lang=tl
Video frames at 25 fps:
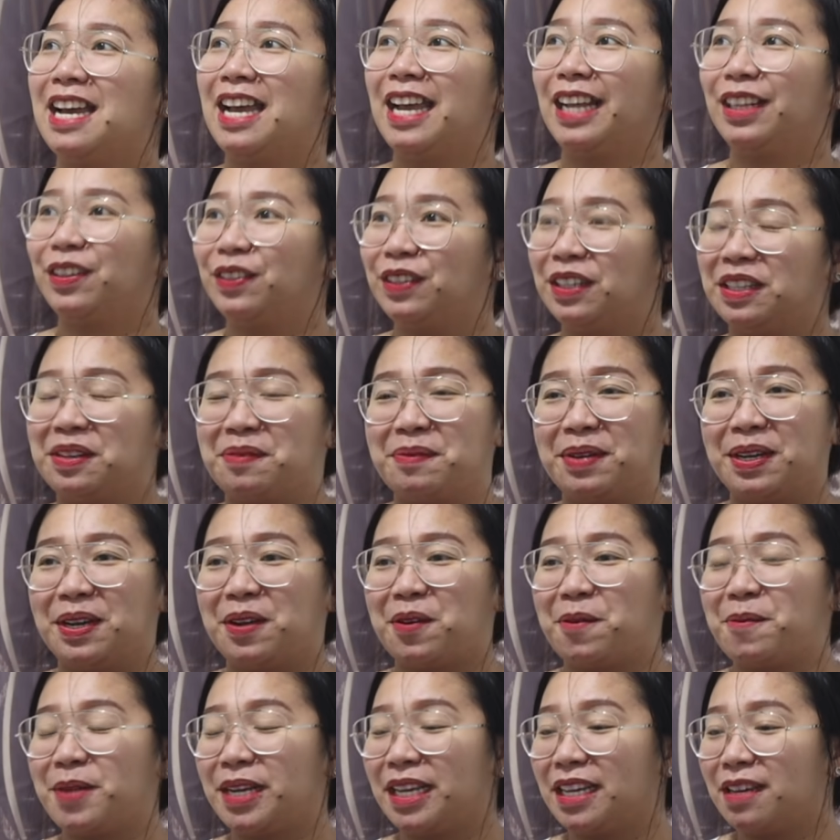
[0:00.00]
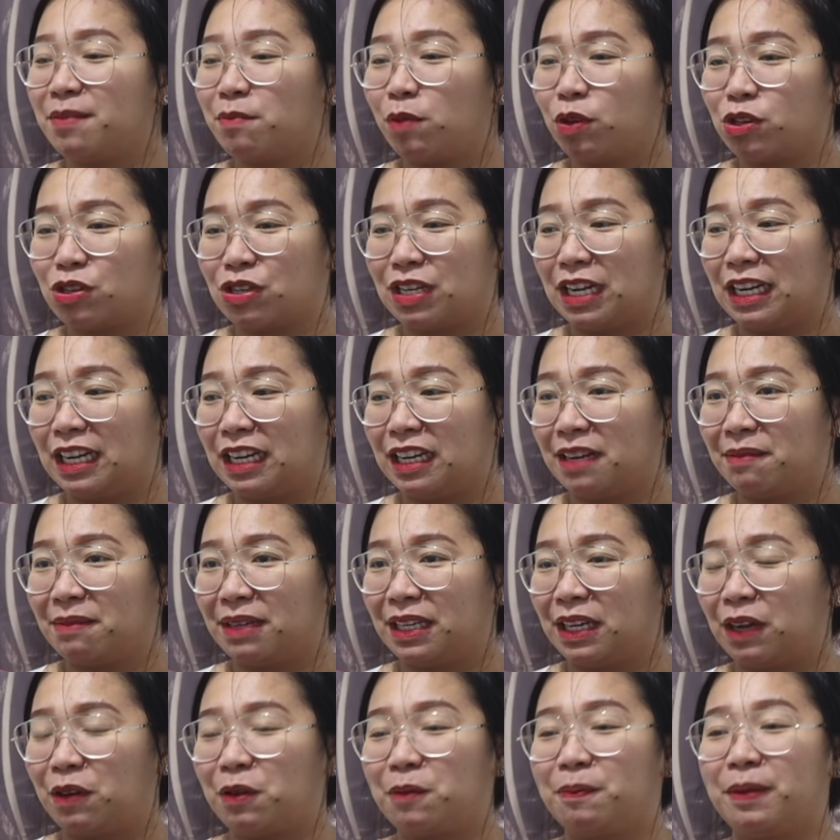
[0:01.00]
Ito na naman ako. Maging emotional na
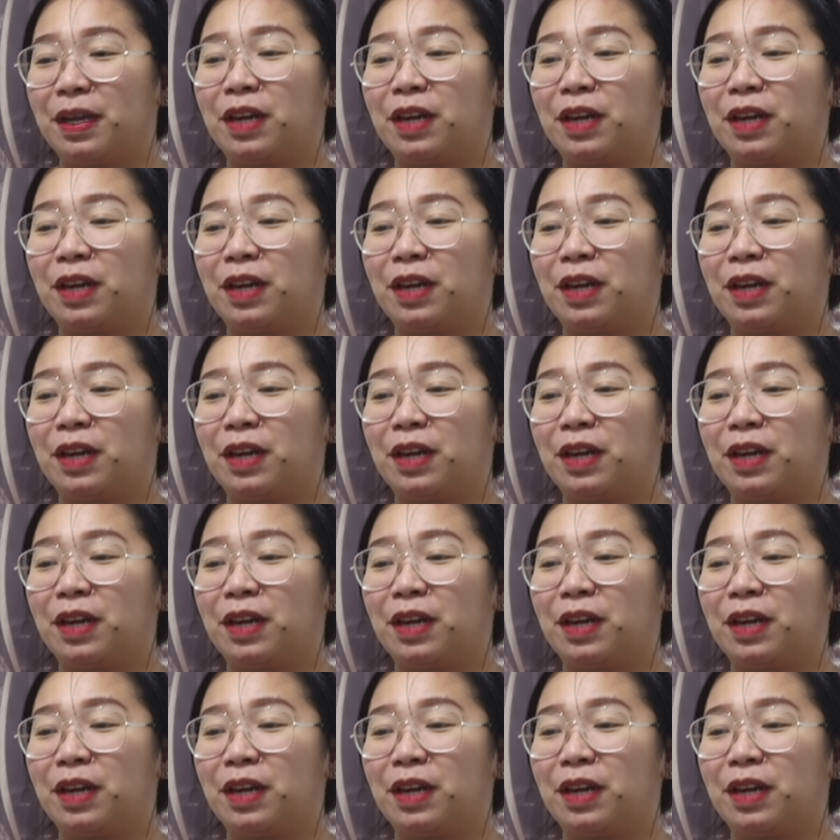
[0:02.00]
naman ako.